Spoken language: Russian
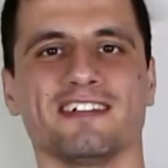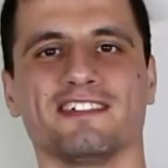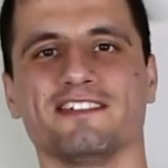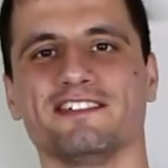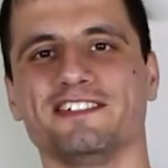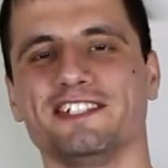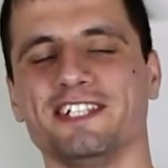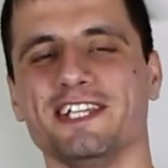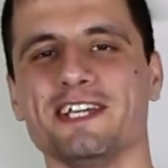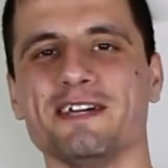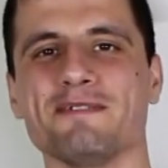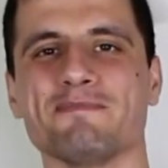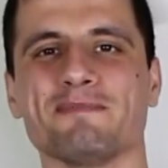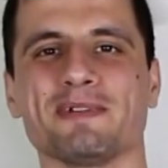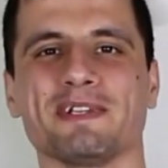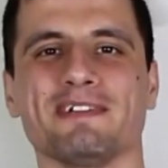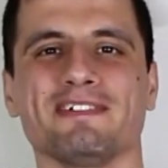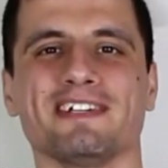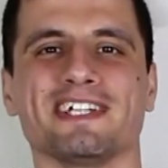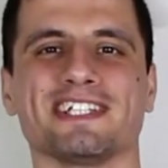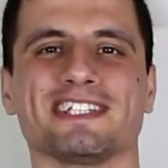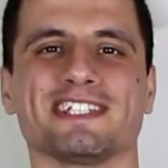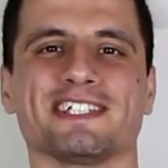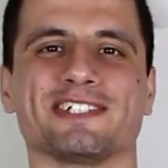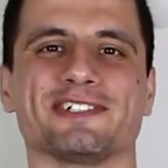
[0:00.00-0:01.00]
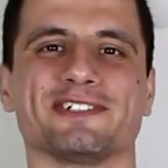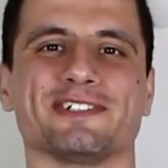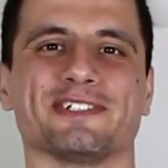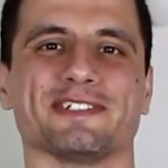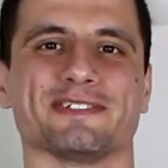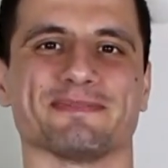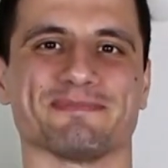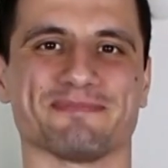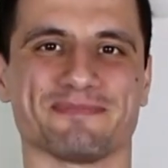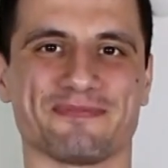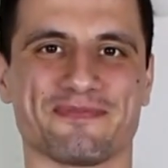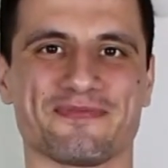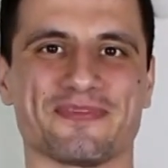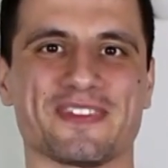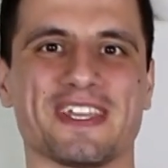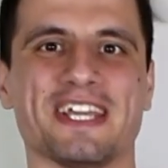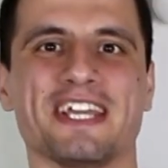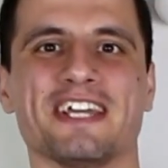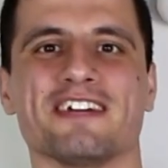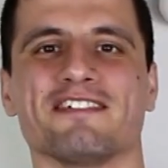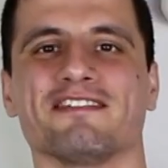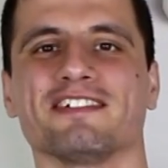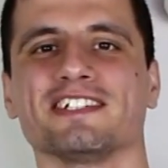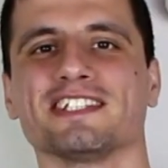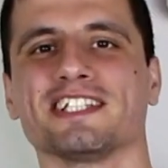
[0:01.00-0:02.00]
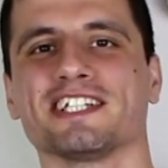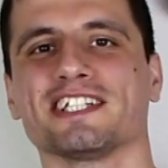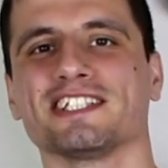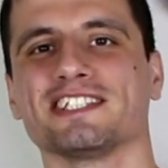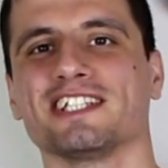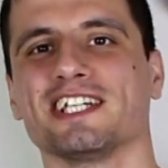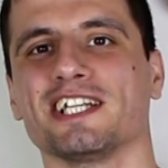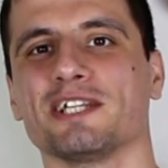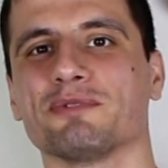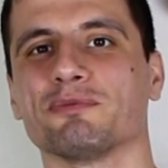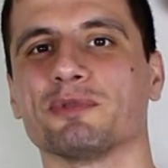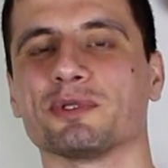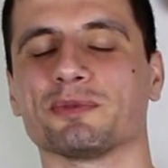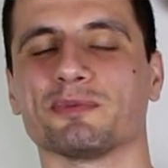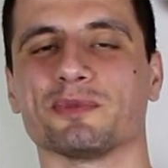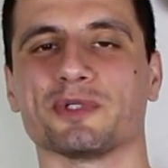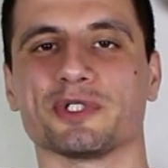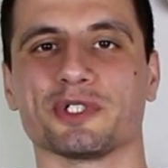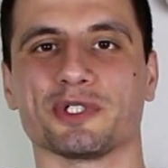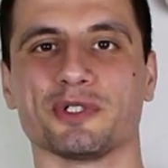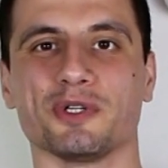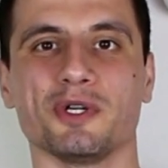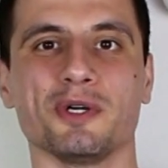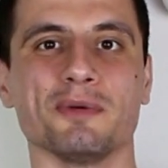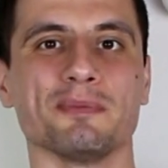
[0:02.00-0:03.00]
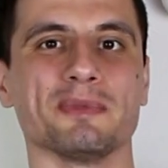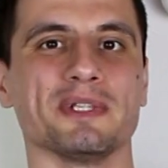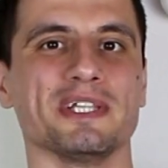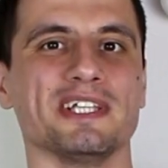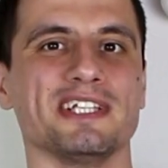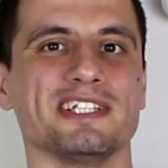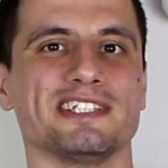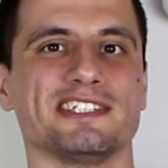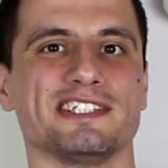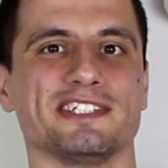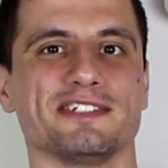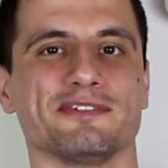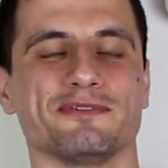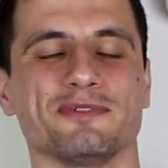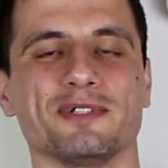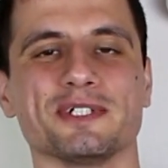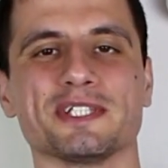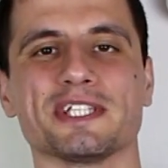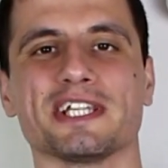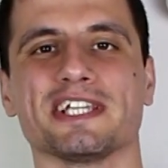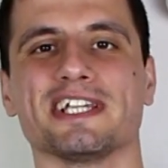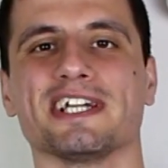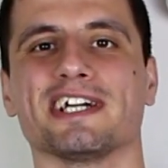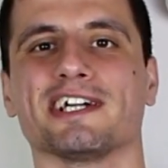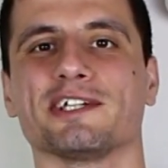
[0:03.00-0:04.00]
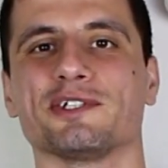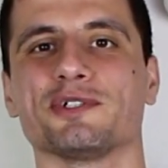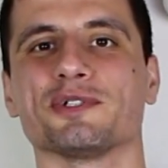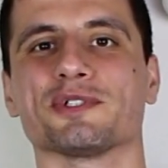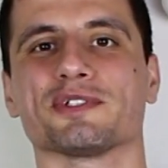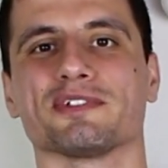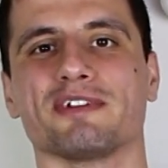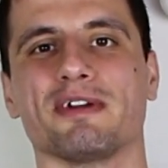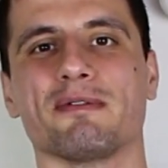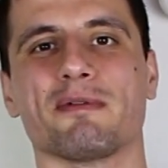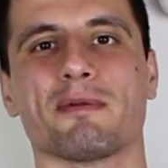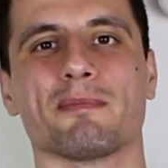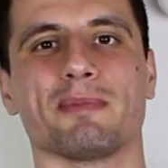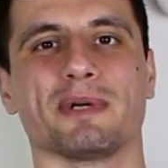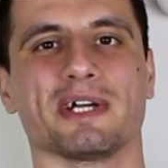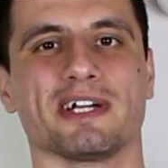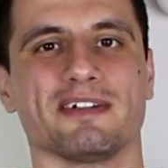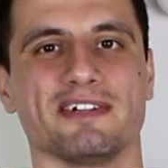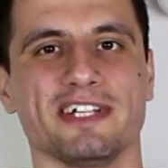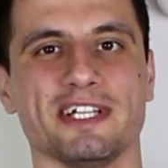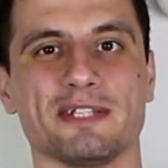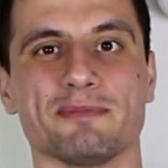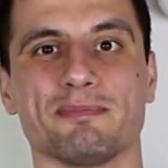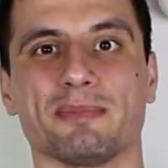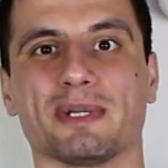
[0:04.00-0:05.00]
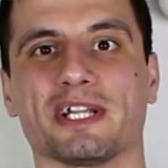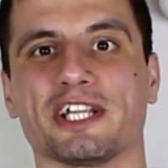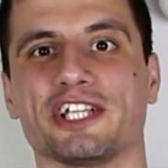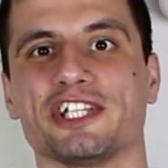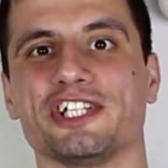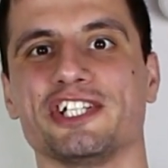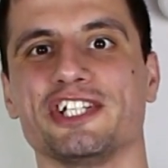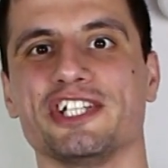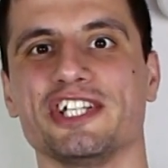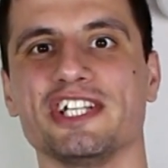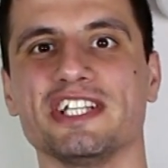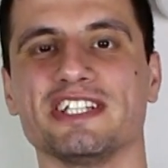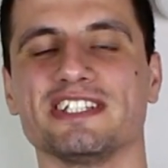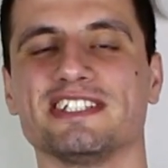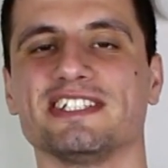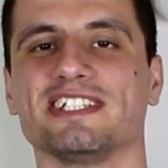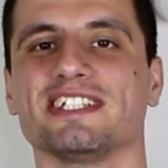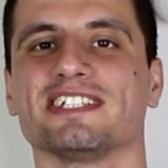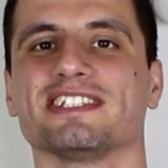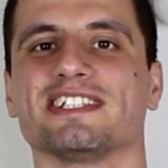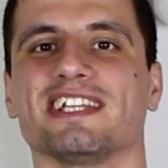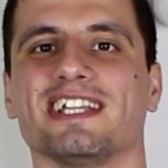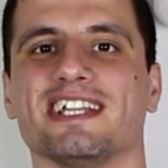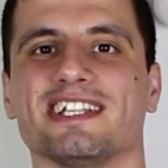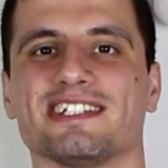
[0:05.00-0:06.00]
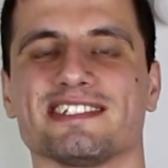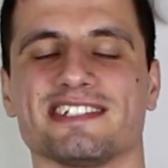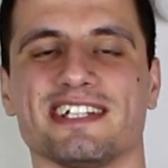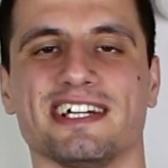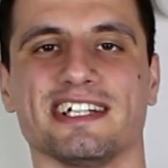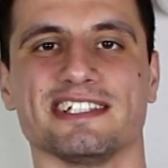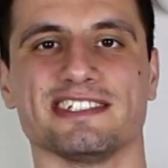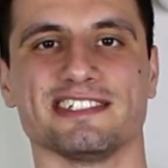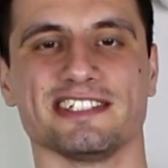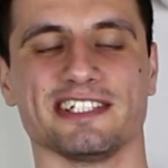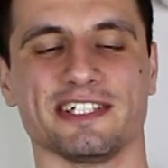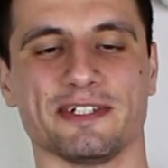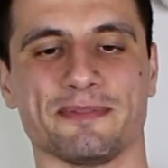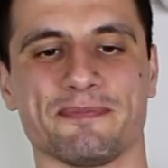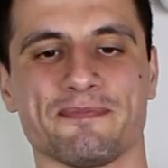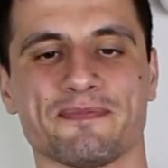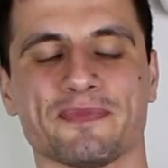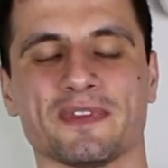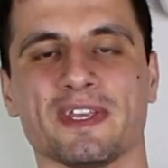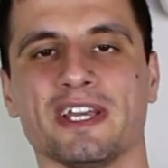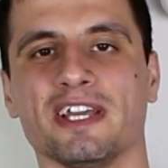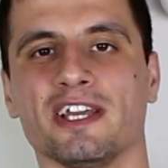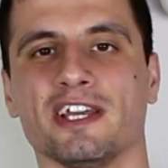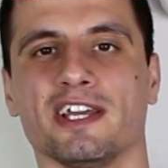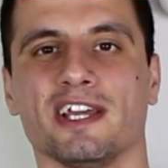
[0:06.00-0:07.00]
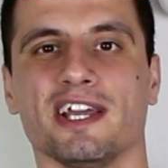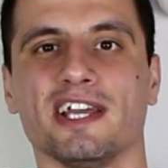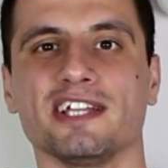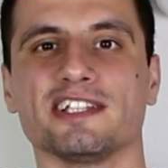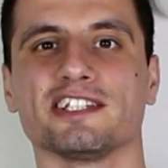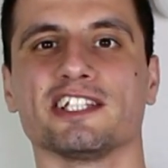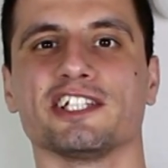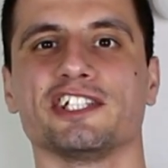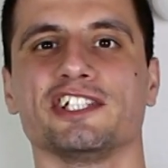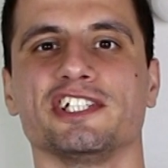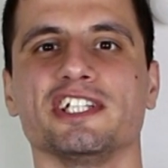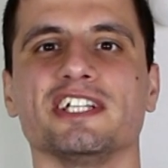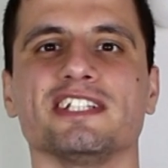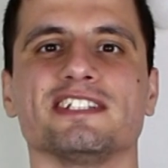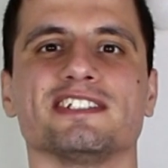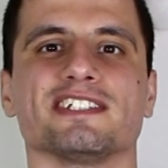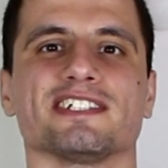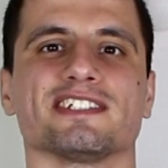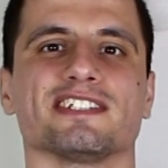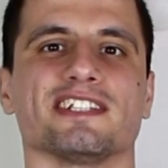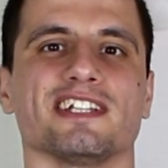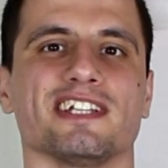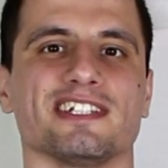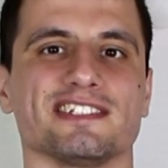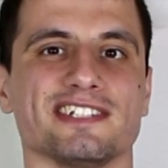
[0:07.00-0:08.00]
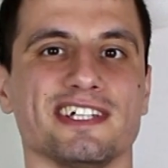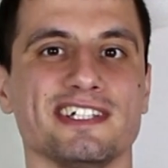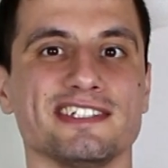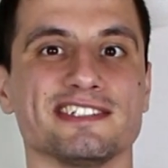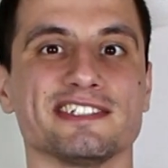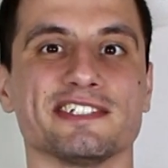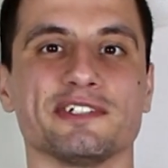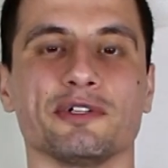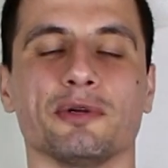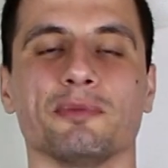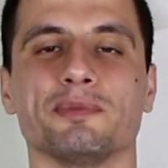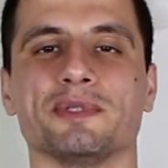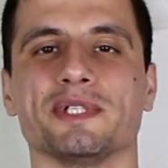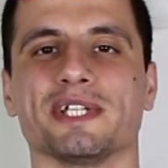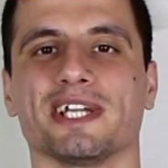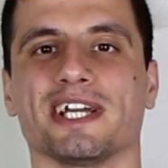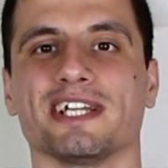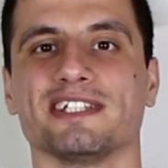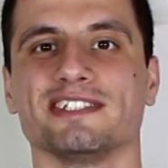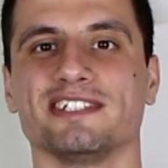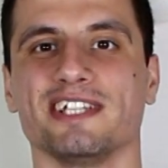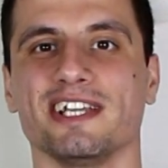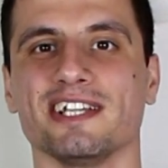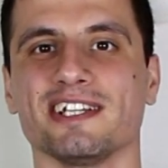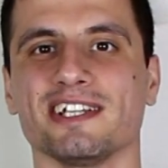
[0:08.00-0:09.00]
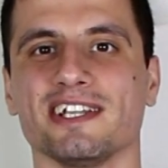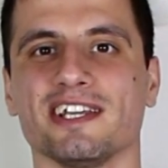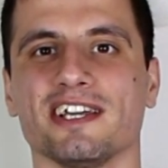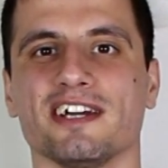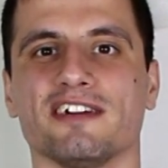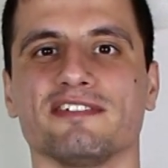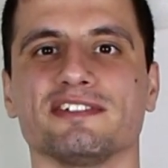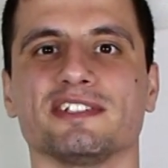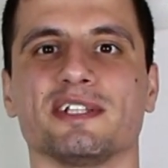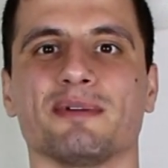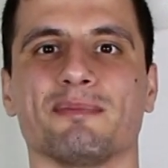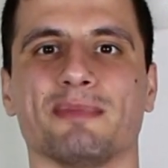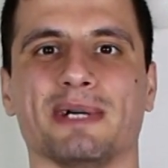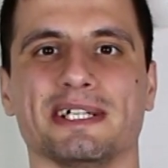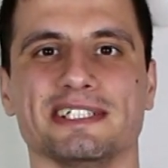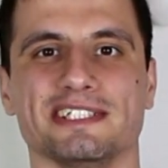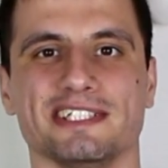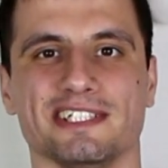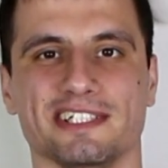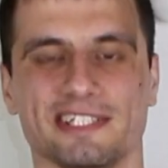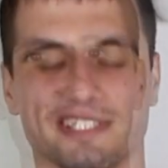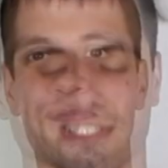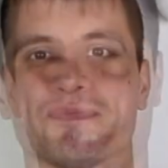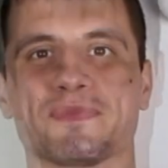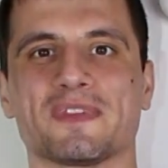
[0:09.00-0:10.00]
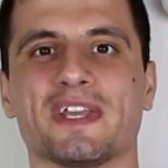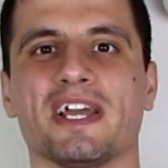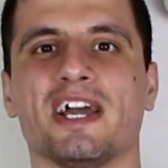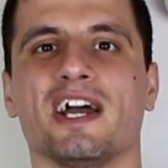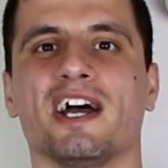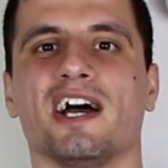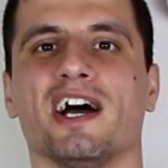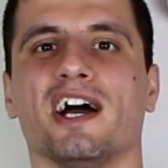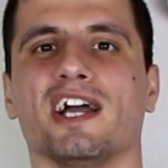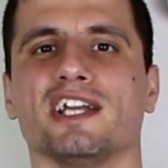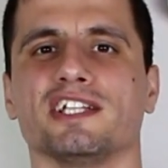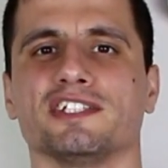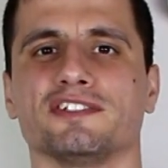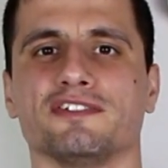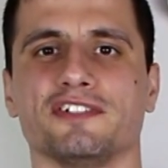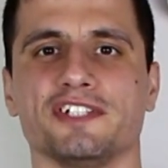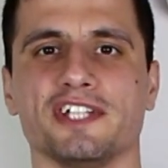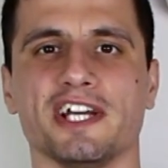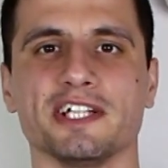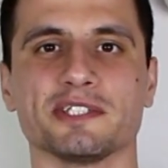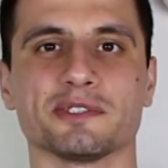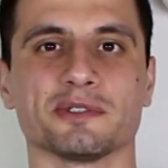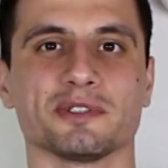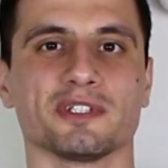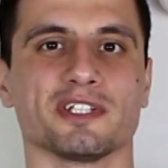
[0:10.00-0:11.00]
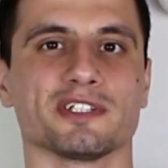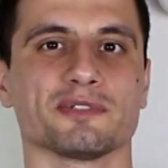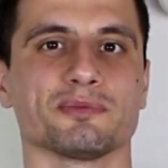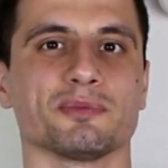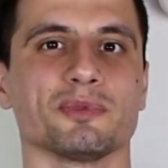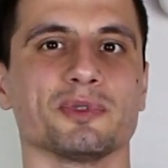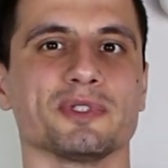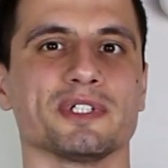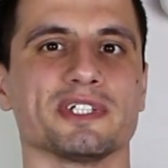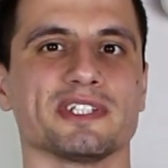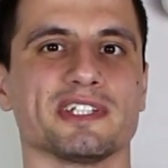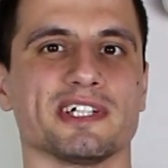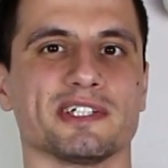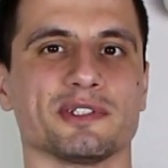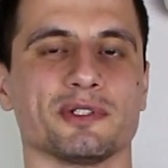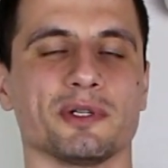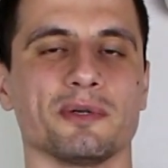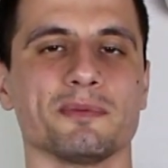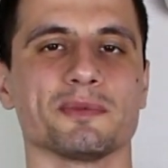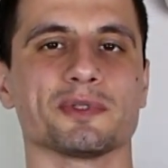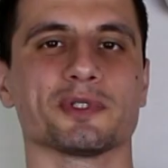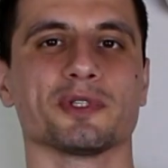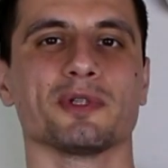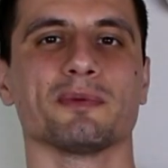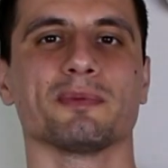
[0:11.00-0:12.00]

Всем привет, народ! Вы на канале Будь Мужиком и сегодня я хочу с вами поговорить про щит сигнализации. Это щит сигнализации общекотельной автоматики. А извещать у нас будет о том, что